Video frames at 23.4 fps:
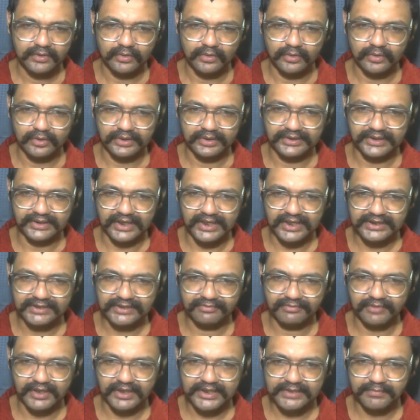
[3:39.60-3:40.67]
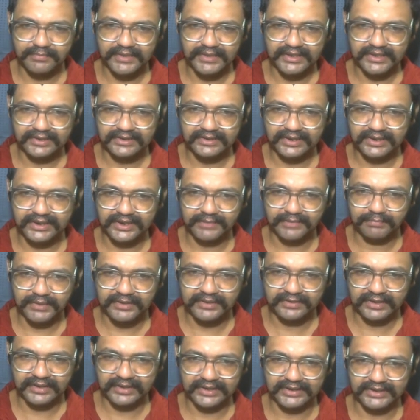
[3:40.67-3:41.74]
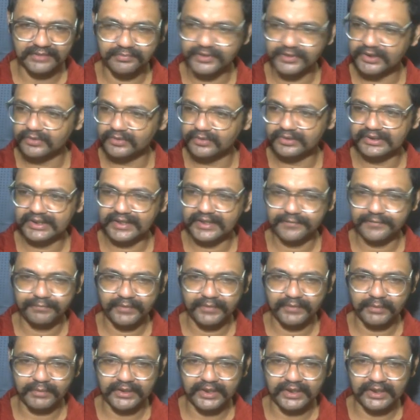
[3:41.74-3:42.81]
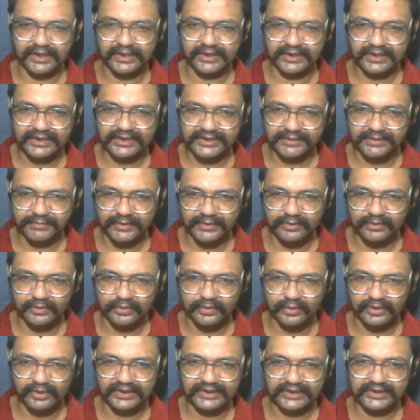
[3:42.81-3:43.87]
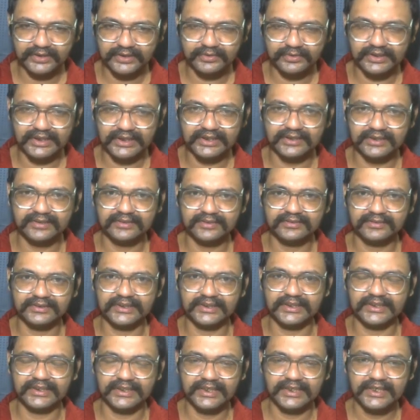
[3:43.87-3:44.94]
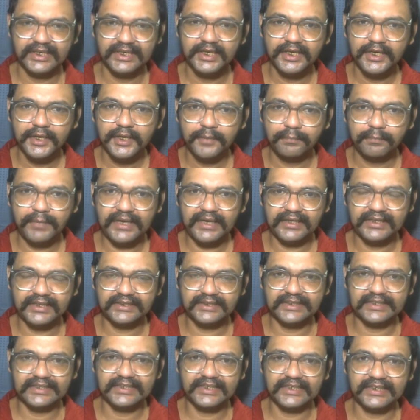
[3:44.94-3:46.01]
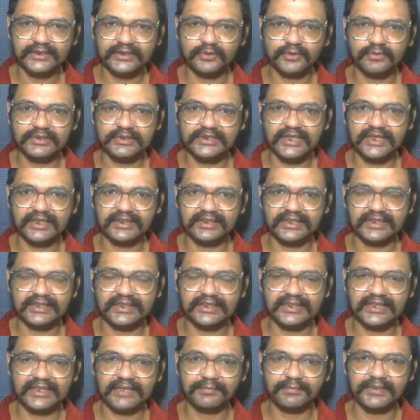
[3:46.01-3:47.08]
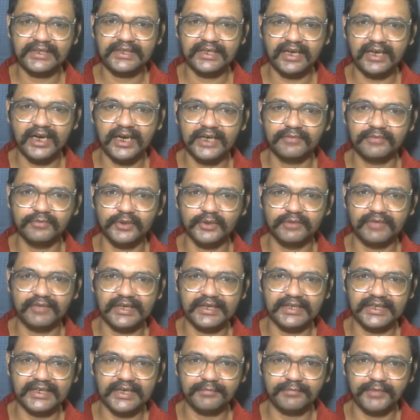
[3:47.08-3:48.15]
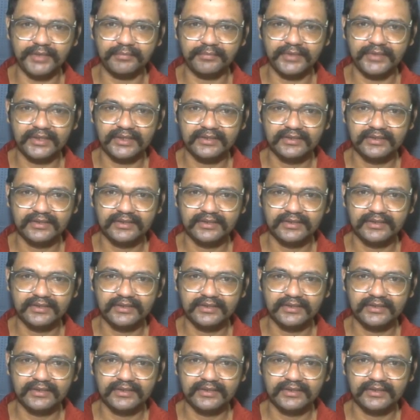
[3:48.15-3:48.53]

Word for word: और यहाँ से वॉइस मैंने तकरीबन ख़त्म की हुई है मैं हल्की सी बिल्कुल खोल देता हूँ लेकिन चलें पहले ये देखिए तो सर देख रहे हैं अभी आईफोन वाले कैमरे में